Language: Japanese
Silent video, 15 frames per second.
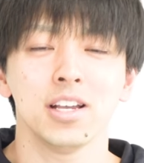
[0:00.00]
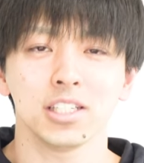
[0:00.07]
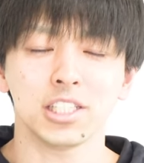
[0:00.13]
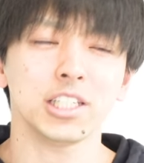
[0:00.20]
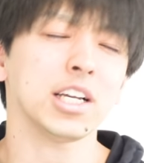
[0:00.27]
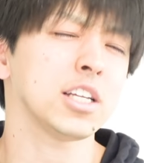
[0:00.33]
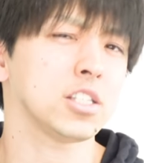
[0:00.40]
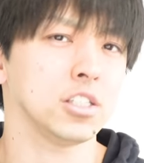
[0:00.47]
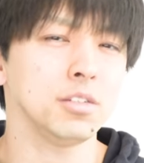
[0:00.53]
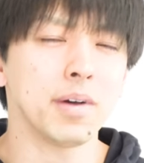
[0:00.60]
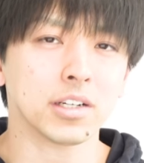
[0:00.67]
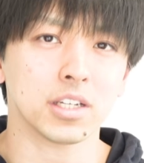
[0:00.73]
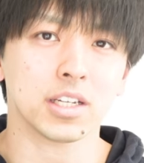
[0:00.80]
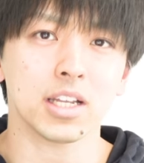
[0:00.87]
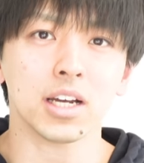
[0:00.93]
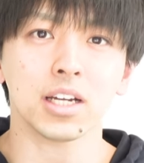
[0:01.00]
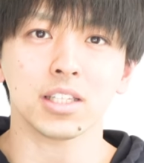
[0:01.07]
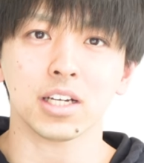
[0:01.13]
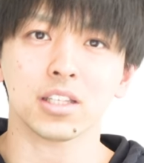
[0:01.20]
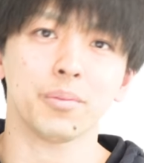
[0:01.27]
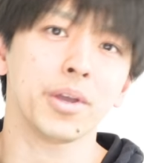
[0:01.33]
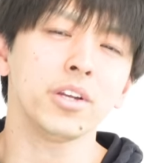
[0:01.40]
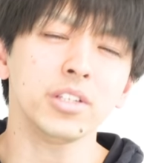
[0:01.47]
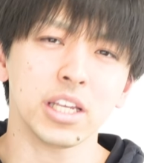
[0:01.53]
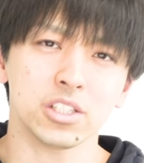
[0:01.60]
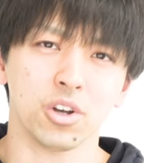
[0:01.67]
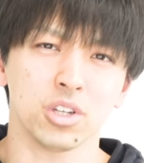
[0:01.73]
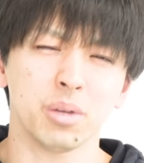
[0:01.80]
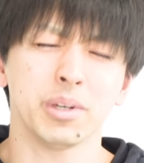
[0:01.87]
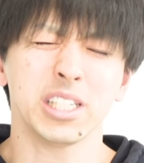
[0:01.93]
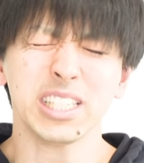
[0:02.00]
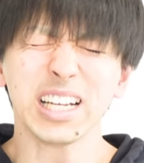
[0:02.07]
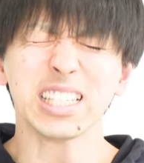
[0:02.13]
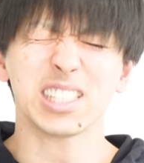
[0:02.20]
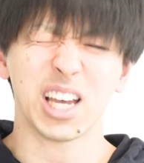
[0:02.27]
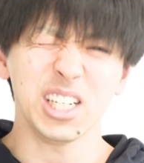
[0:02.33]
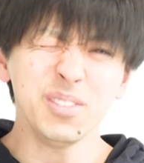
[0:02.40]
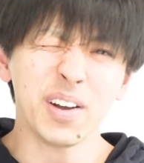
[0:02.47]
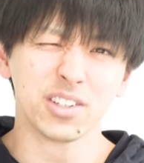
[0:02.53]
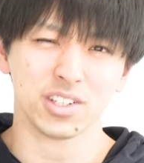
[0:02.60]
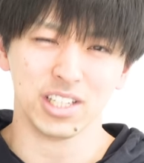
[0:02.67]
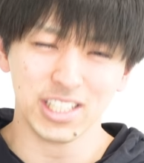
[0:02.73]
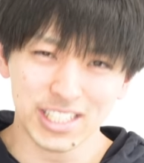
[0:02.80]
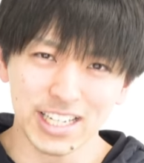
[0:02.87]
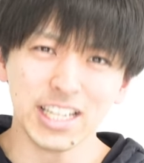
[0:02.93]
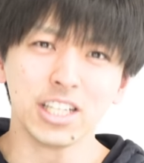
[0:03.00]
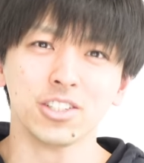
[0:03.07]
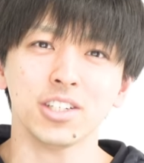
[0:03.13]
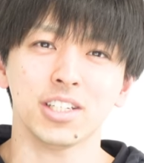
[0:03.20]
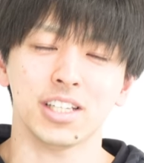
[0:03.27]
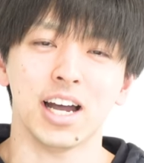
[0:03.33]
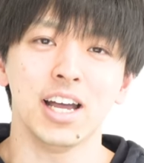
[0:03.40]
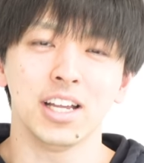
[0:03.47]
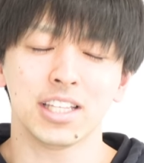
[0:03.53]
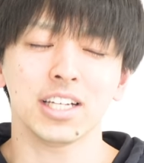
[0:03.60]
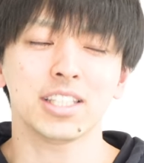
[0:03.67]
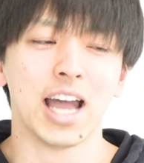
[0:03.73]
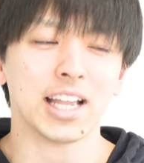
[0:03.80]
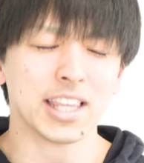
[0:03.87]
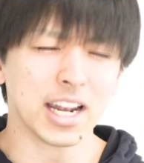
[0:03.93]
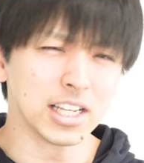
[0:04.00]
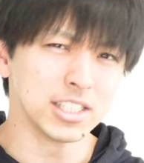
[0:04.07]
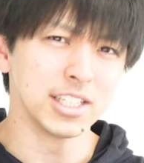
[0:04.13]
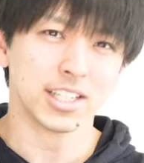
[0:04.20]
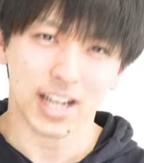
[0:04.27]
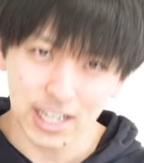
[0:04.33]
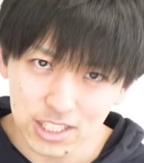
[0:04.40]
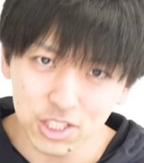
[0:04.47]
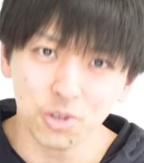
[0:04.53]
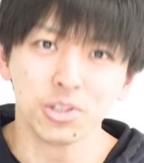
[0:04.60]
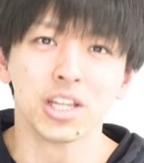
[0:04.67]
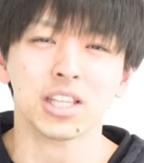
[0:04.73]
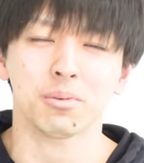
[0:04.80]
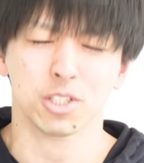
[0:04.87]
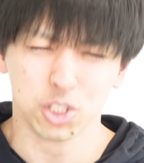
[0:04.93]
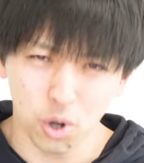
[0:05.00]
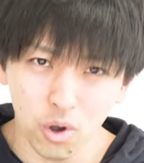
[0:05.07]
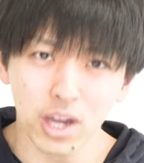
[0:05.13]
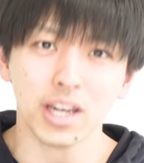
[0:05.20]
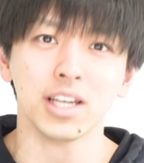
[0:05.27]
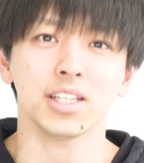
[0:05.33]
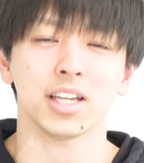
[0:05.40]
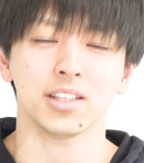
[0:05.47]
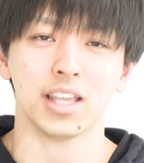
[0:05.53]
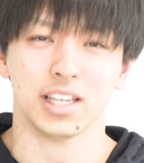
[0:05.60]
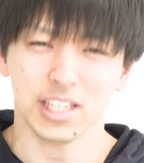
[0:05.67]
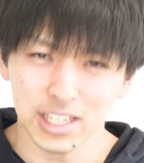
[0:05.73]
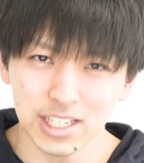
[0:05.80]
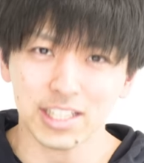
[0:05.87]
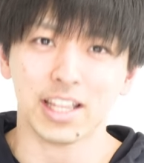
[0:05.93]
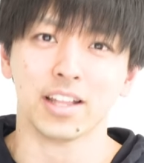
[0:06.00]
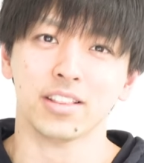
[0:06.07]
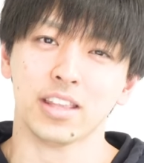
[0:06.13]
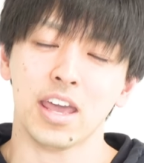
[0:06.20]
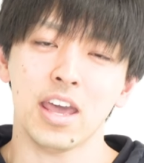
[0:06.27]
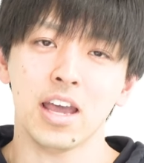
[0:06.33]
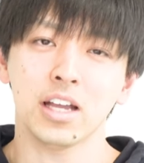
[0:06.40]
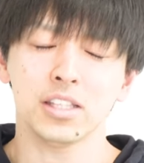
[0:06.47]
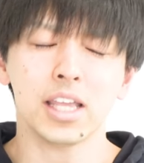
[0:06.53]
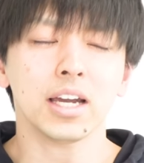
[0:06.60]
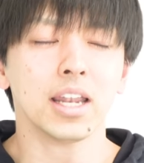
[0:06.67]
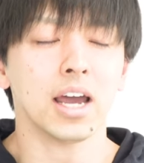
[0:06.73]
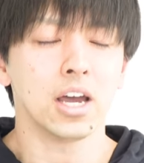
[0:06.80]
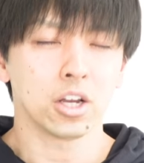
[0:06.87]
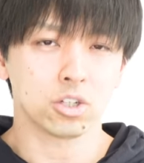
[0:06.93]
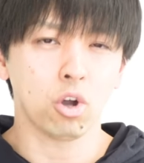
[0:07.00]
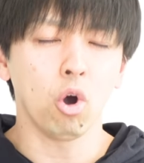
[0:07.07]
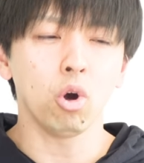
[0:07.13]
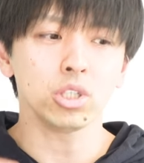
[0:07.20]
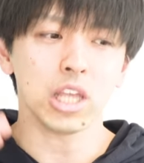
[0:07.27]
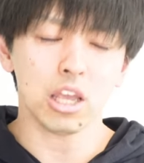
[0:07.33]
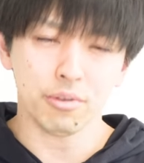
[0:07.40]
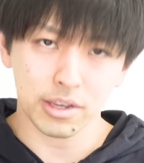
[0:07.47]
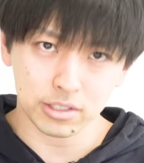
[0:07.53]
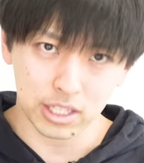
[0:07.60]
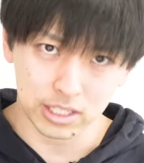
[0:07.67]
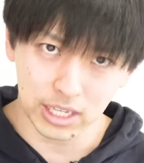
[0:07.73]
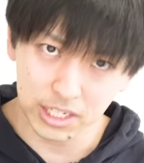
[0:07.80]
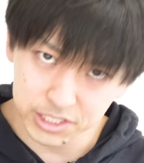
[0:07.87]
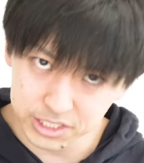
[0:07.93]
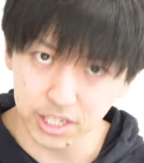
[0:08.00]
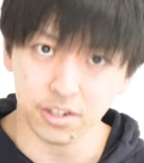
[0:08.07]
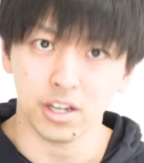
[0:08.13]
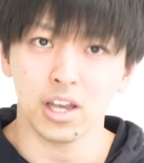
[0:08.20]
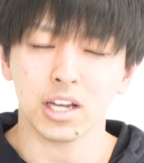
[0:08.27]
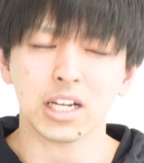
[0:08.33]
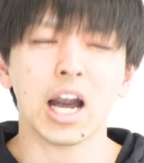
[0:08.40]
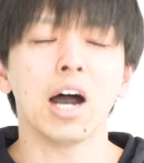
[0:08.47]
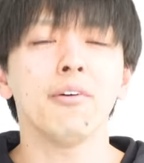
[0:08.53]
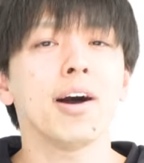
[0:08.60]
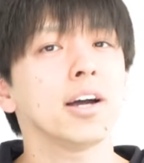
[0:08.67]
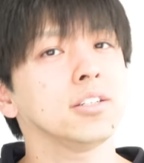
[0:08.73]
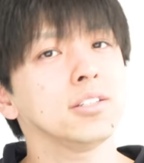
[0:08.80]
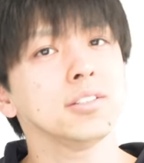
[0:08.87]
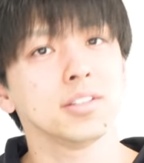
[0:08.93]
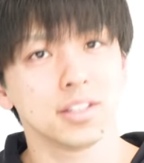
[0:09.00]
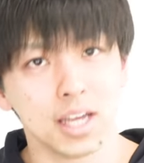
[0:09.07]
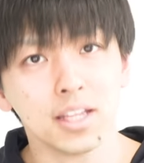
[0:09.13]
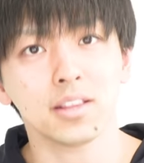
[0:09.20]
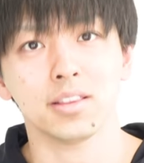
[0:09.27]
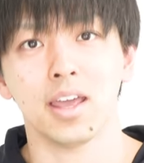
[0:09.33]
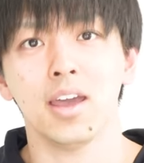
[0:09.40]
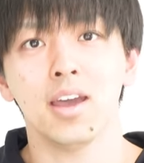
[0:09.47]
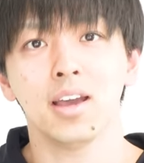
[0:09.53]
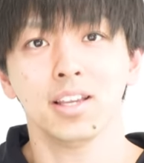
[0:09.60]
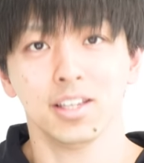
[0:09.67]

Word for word: 4月うまくいかなかった方もいるでしょう。でも4月はうまくいきにくいんだ。だって新しい環境なんだもん。しょうがないんだって。いいんだって。だからゴールデンウィークで断ち切る。変わるんだって。